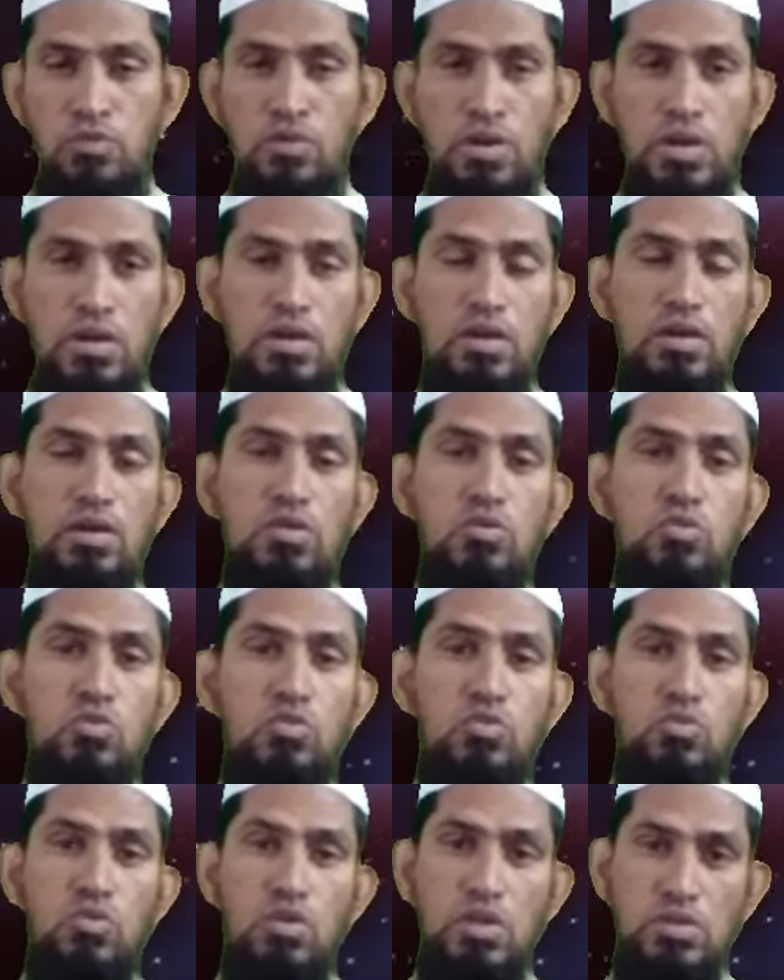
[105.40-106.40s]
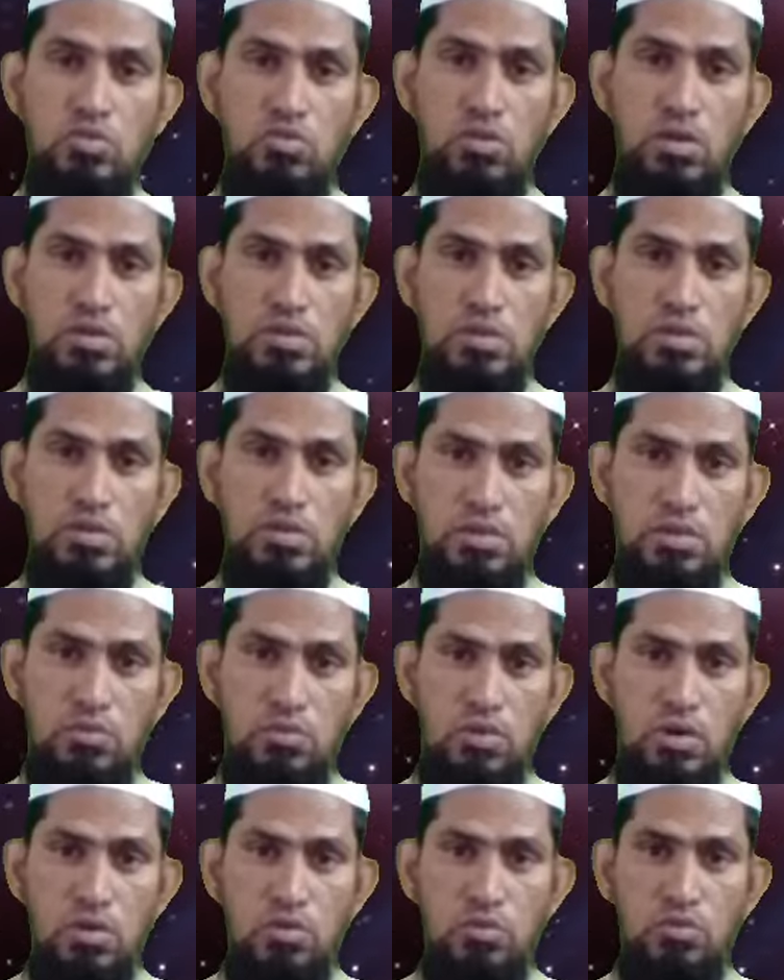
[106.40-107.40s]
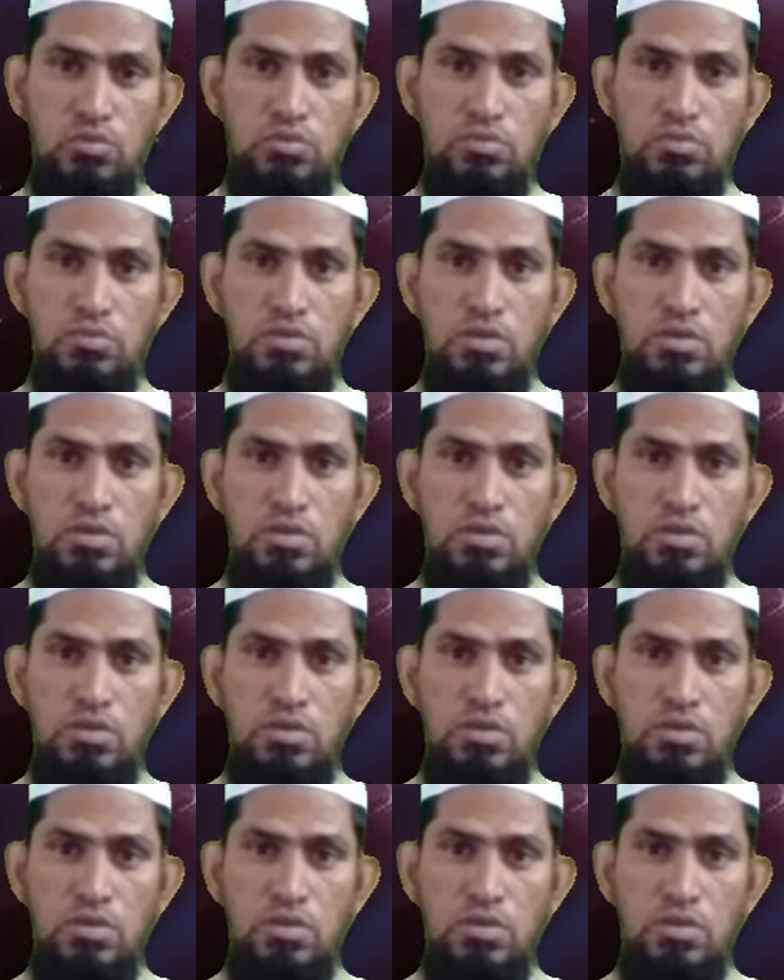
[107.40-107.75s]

అప్పుడు వారు అంటారు ఓ రసుల్లా సుల్లాహం వారు